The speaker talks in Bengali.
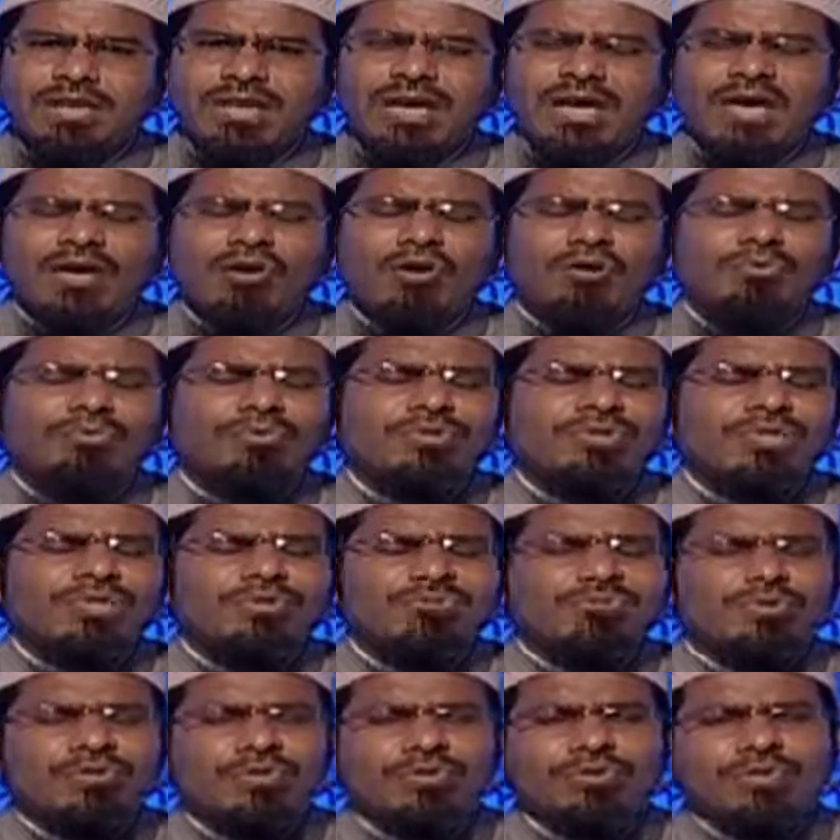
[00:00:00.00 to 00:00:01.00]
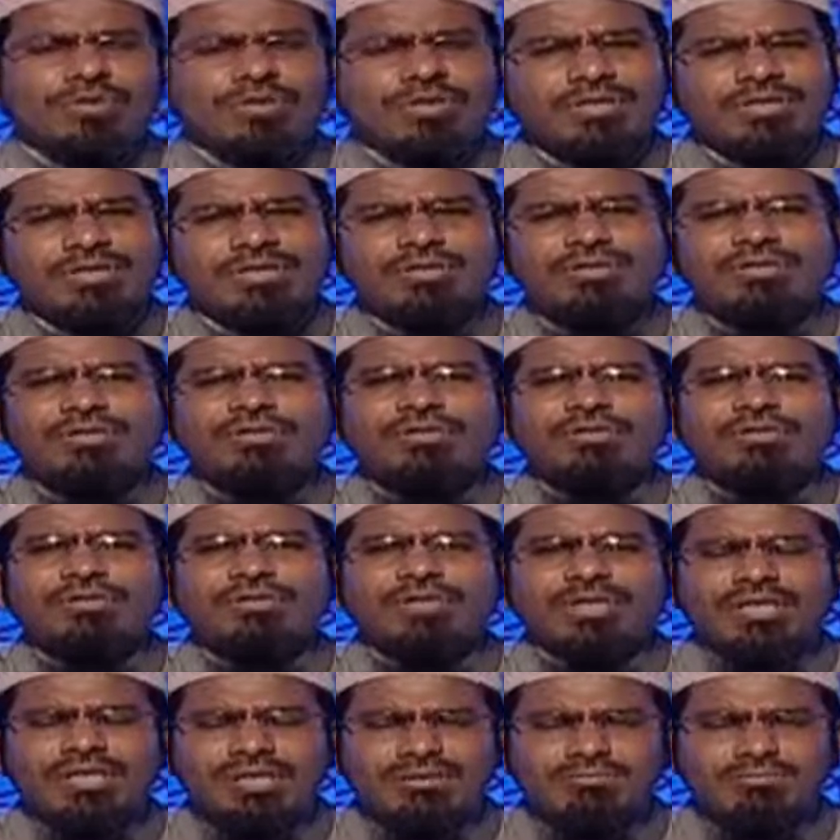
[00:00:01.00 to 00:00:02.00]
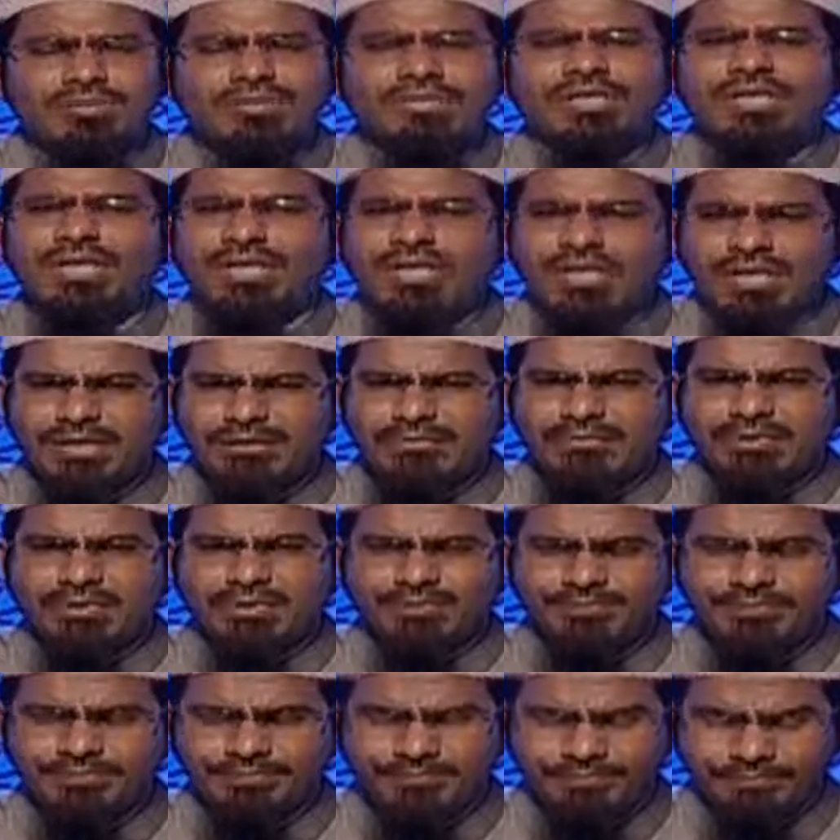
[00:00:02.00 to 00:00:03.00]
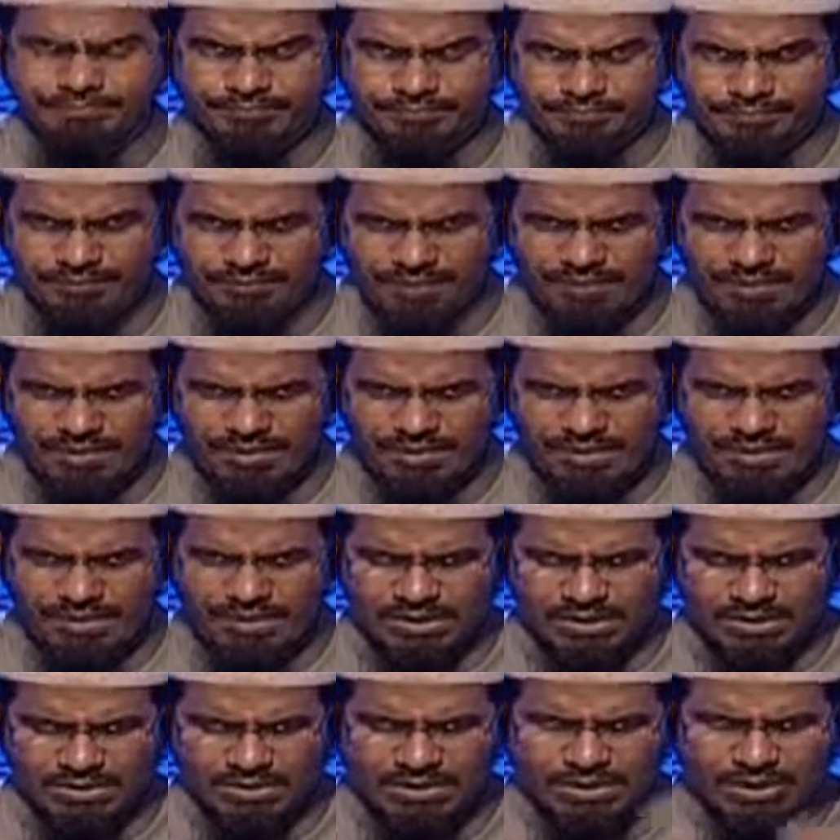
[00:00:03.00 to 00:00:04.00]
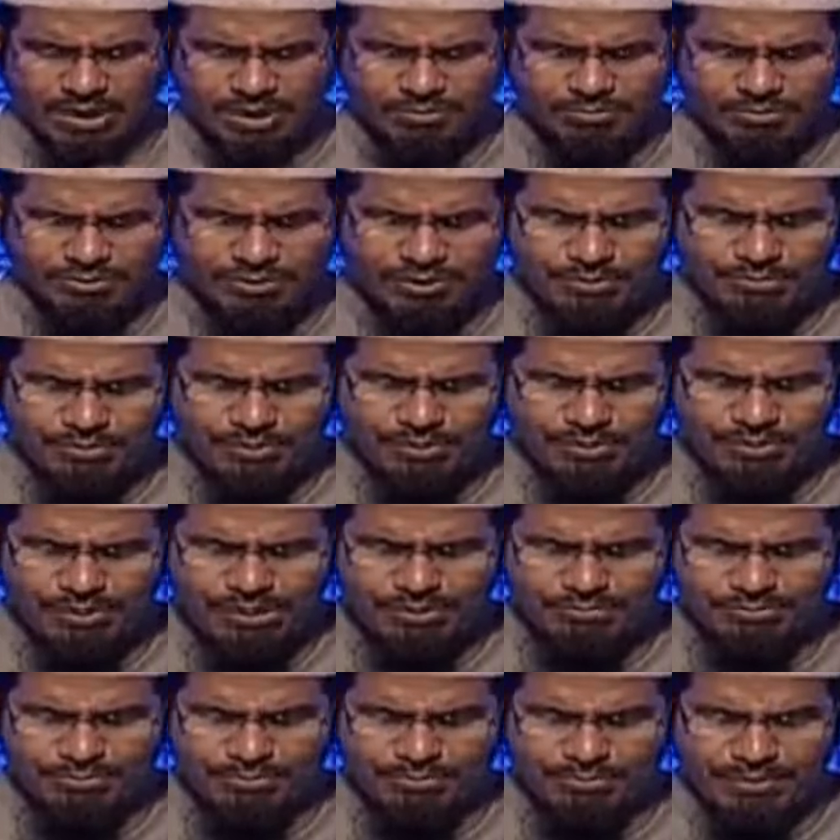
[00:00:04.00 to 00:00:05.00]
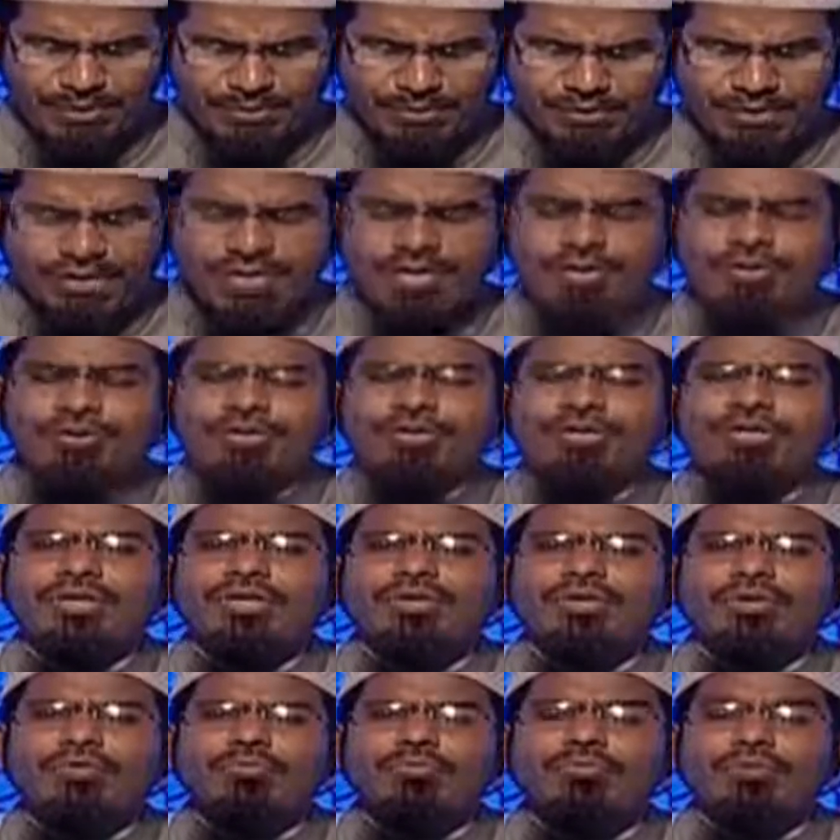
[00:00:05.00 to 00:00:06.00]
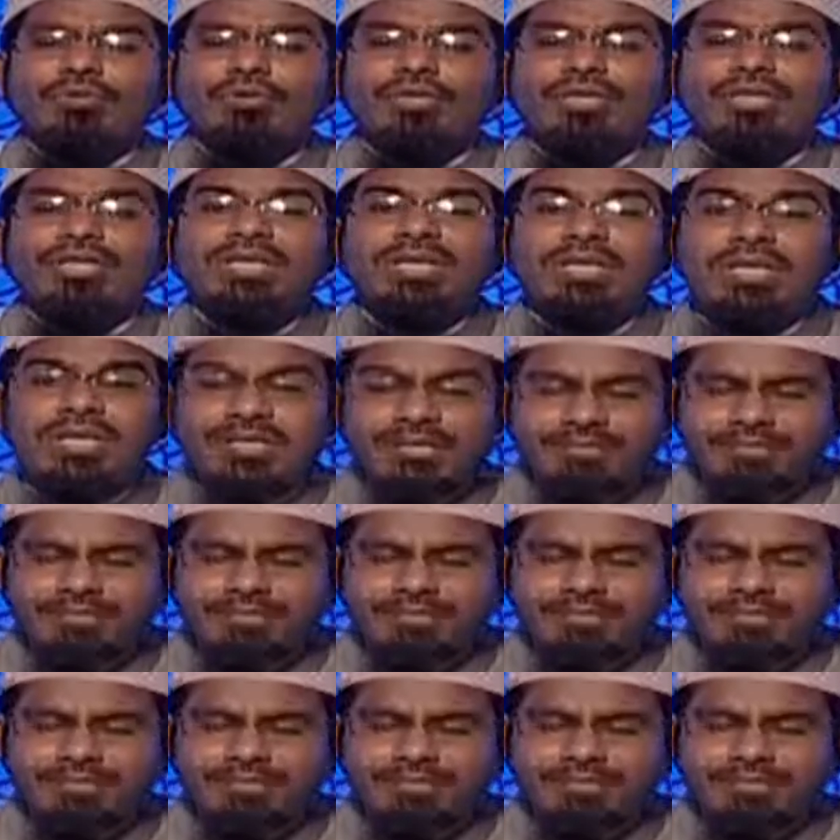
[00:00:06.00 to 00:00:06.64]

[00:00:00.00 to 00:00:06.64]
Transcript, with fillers: আর অমুসলিম যদি করে সে তো চিরস্থায়ী এমনি জাহান্ন দ্বিতীয় বিষয় বলছিলাম আমরা যেটার হয়তো এরকম বডি নেই